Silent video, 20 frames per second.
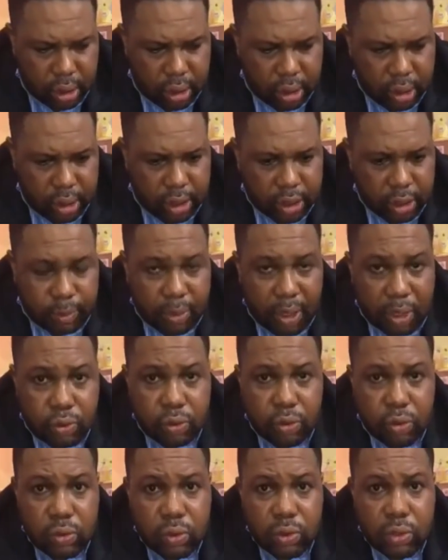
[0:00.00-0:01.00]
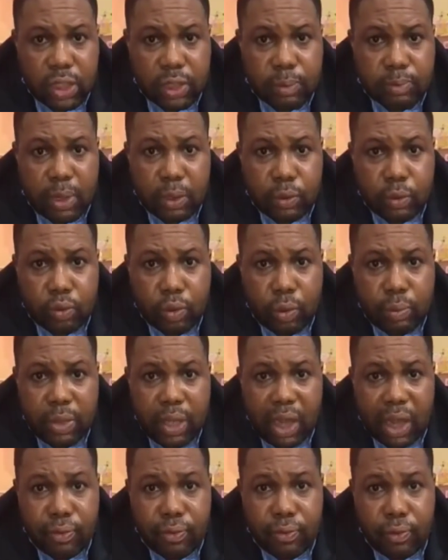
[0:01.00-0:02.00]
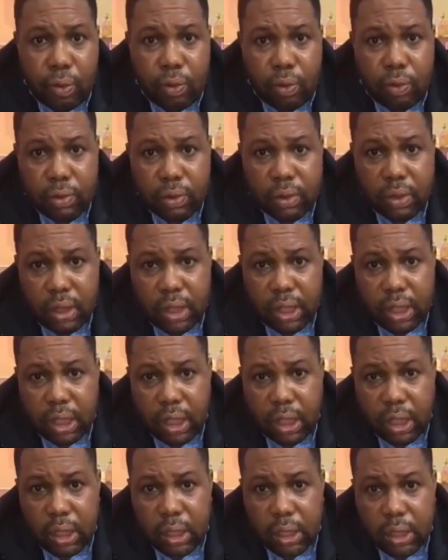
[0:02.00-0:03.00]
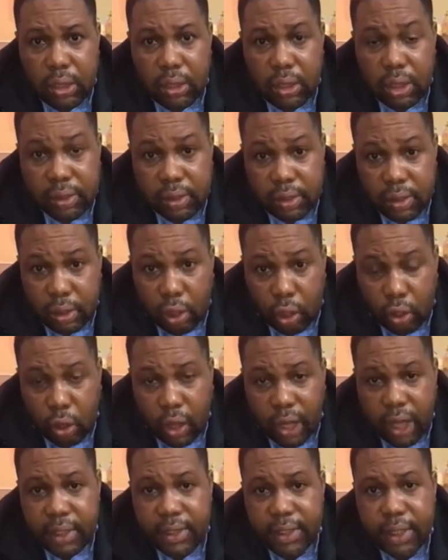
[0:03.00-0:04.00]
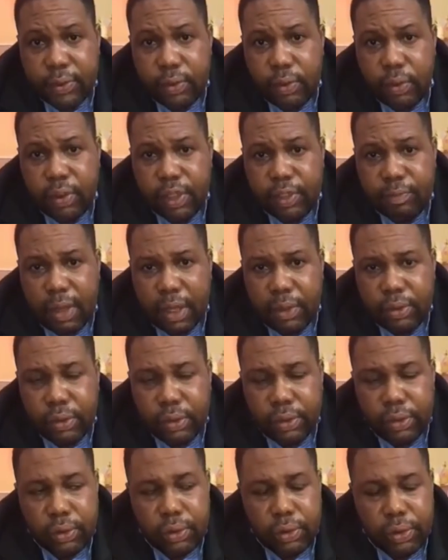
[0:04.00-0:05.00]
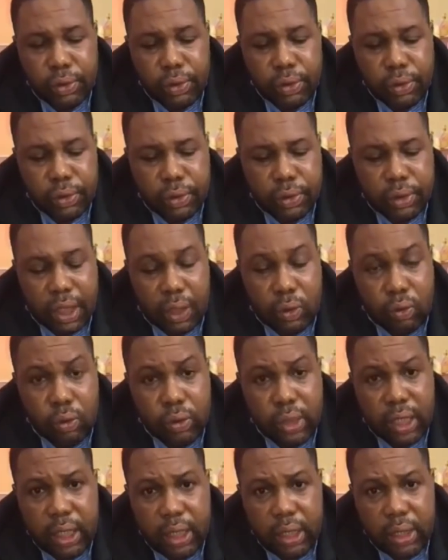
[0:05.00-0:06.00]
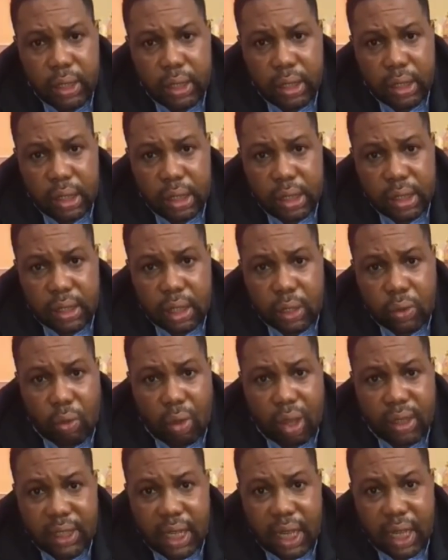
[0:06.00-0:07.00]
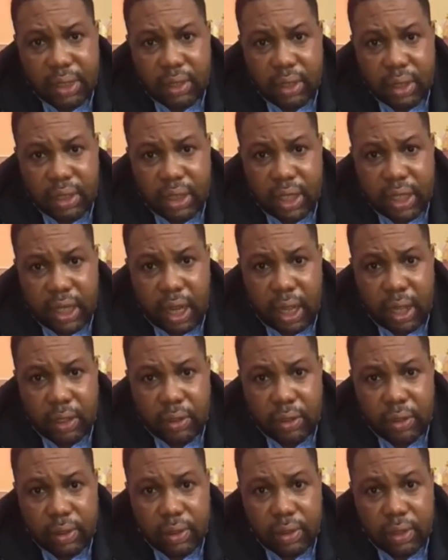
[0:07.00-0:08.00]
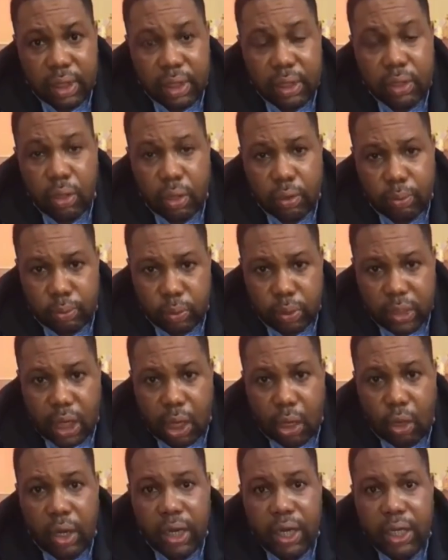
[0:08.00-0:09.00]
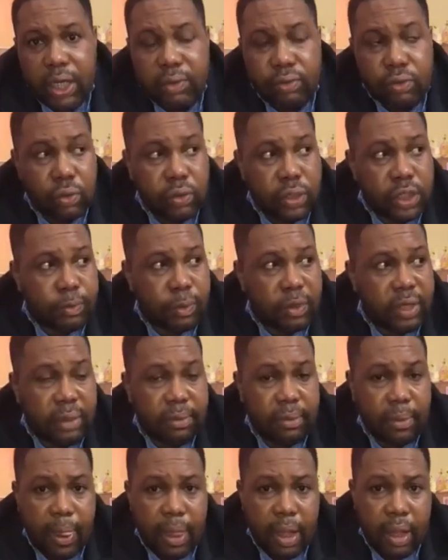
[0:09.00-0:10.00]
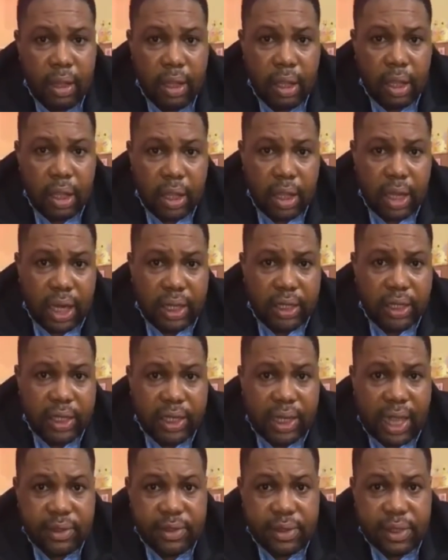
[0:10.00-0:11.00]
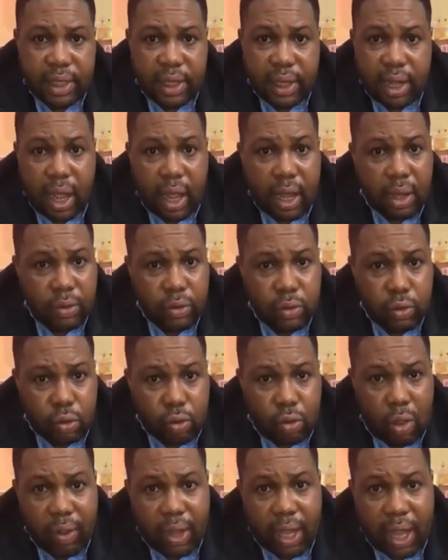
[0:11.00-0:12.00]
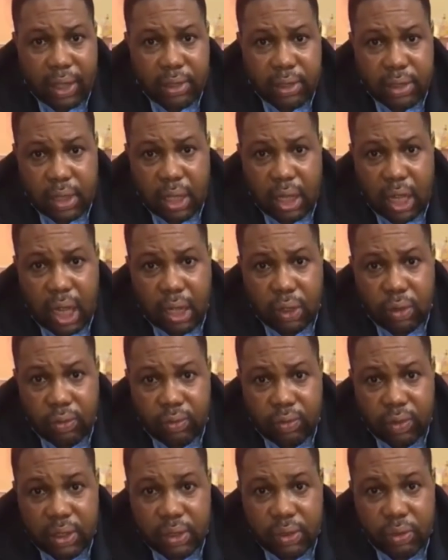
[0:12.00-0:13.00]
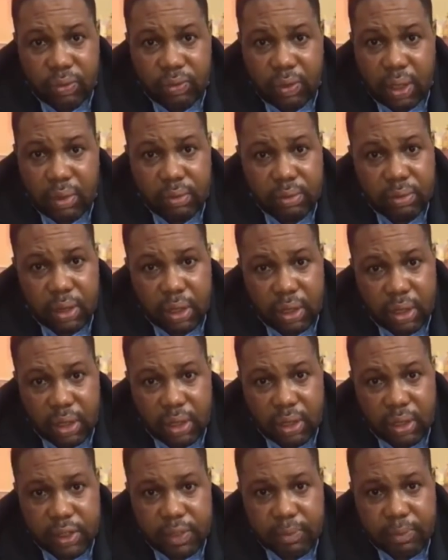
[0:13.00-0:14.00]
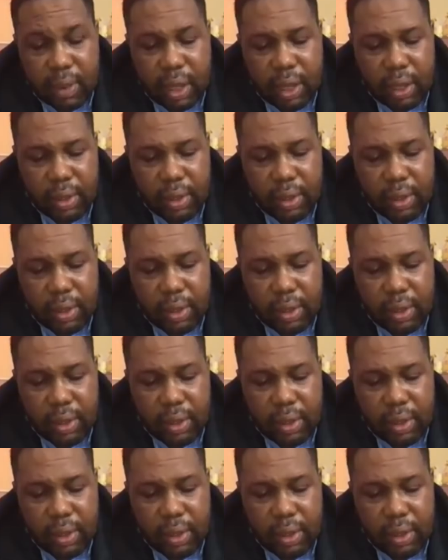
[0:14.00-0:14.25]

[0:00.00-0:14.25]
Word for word: n'est-ce pas, sont mis à fond euh, dans, dans l'organisation, nest pas, de cette tournée, cette croisade d'ailleurs. Euh, donc, on dit encore, les livres sont disponibles et la dédicace sera le 3 ou 4 en euh, novembre, n'est-ce pas,